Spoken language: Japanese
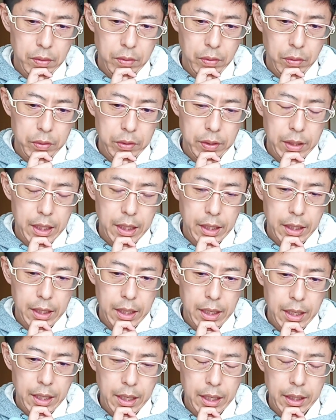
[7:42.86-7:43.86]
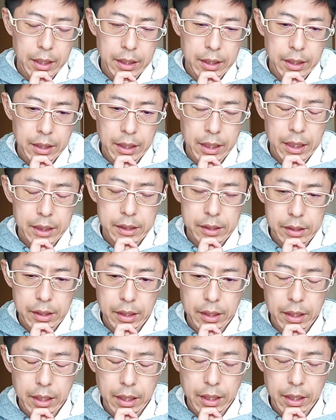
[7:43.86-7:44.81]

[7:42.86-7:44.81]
得点が入りやすい、